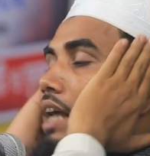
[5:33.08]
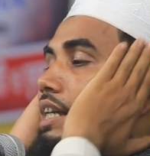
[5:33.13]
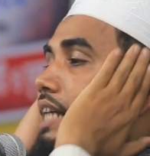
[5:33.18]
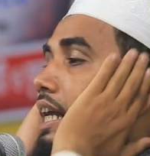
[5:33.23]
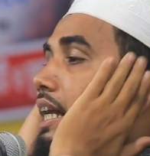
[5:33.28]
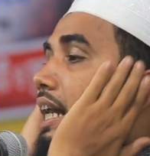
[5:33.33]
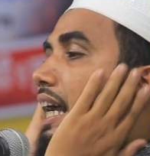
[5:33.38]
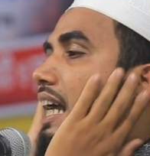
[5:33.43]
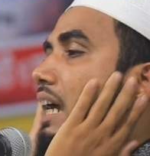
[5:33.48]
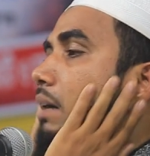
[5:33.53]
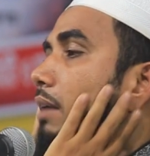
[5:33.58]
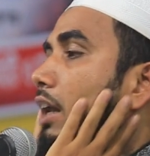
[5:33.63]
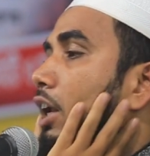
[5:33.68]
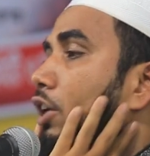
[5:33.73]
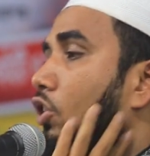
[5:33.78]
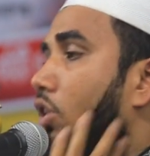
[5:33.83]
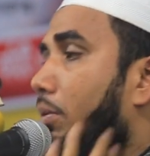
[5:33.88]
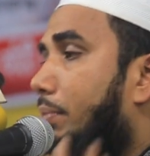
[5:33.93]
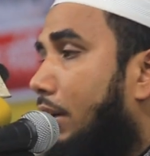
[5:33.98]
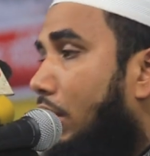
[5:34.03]
গাইছে ডেকে বলে
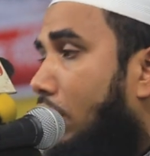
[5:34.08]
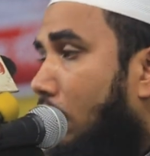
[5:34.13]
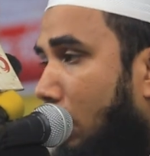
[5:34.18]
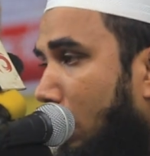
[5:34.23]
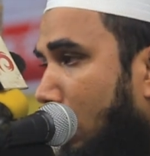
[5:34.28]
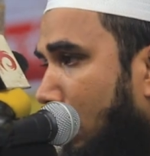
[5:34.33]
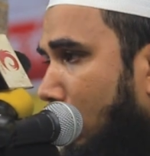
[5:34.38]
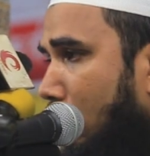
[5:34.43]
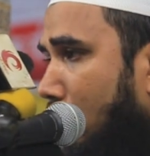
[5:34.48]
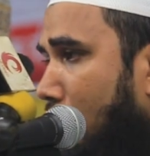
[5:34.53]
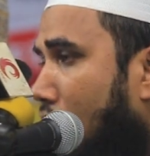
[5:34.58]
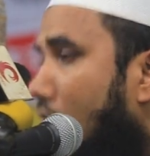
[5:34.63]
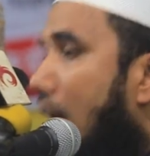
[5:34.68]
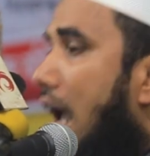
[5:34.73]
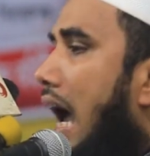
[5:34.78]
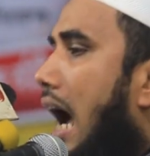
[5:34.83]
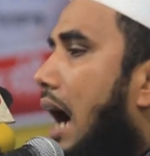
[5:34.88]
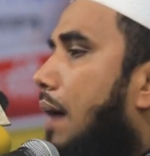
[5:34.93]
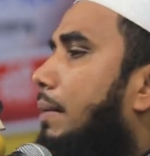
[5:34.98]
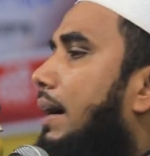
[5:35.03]
নবী গো
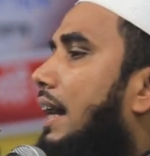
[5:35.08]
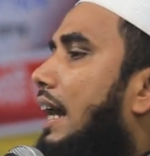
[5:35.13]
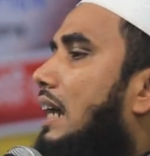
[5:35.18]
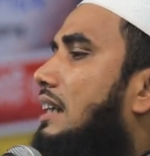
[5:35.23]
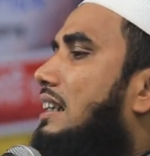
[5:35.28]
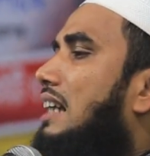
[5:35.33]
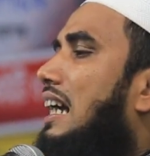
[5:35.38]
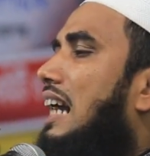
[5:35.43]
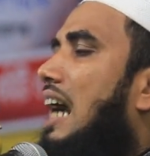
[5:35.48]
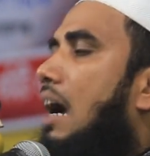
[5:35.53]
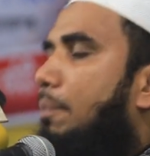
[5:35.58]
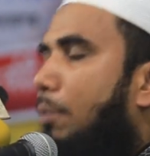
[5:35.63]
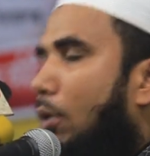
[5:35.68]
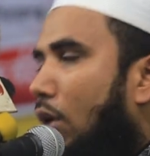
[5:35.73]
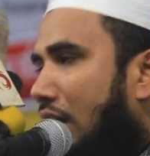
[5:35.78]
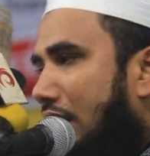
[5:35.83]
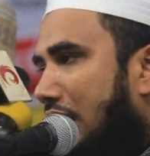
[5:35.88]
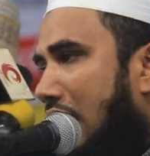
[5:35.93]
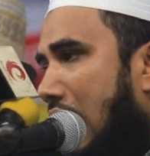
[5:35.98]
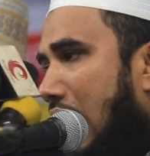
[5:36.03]
আমার একটা
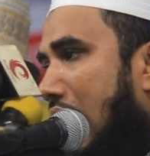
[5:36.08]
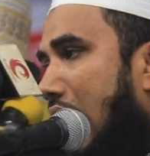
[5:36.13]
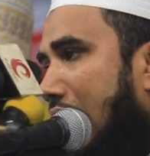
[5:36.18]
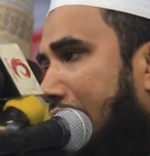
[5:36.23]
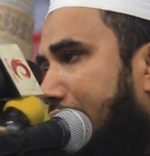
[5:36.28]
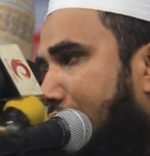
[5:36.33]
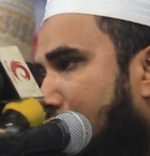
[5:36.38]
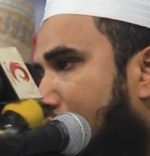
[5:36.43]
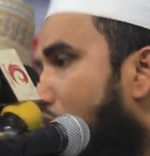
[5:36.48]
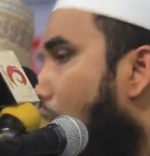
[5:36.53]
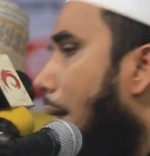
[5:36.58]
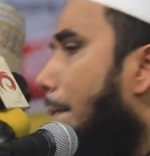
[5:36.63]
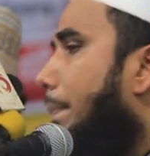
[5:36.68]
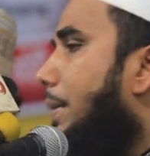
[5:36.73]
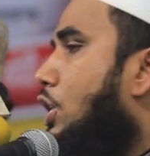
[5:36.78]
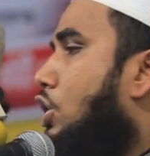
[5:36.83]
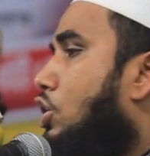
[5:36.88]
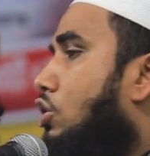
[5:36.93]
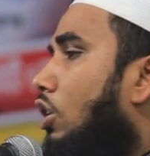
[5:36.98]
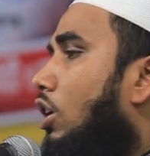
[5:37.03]
কাপড় দেন
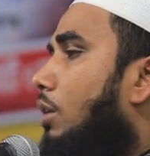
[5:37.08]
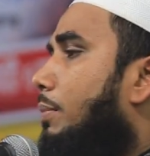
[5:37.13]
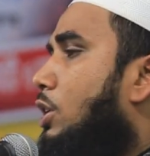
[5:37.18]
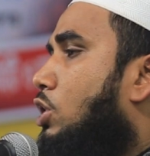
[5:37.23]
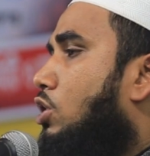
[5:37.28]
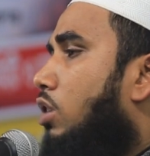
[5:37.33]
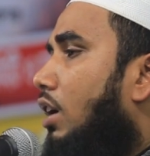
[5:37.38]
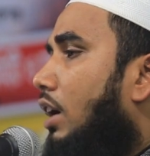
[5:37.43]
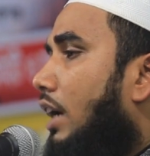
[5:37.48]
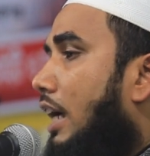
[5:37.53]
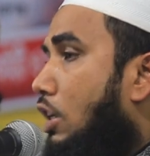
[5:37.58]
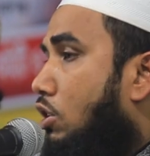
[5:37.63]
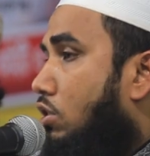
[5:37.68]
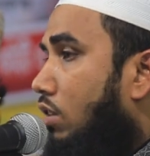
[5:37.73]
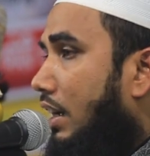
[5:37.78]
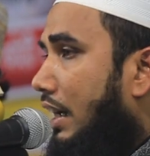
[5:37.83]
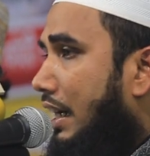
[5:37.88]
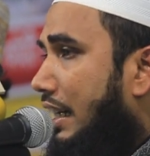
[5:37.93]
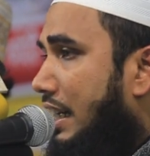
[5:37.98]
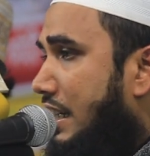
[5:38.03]
বিশ্বরবি সঙ্গে
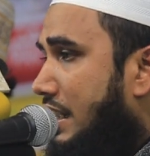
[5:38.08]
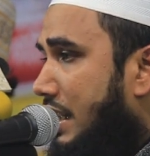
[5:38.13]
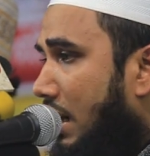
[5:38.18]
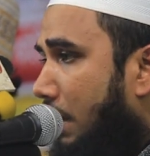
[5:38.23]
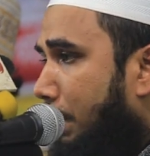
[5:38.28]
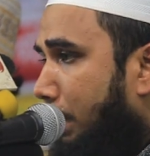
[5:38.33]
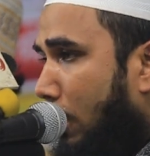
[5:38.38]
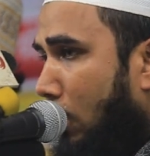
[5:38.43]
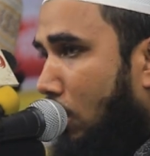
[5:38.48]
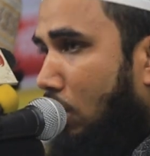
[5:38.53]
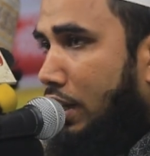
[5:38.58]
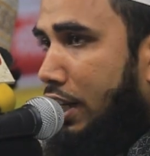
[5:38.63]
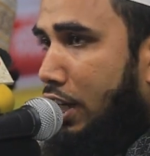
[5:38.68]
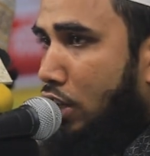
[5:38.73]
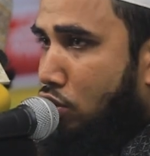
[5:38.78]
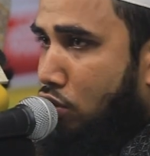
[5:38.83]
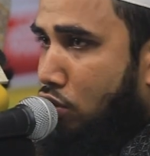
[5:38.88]
সঙ্গে নিজের পরনের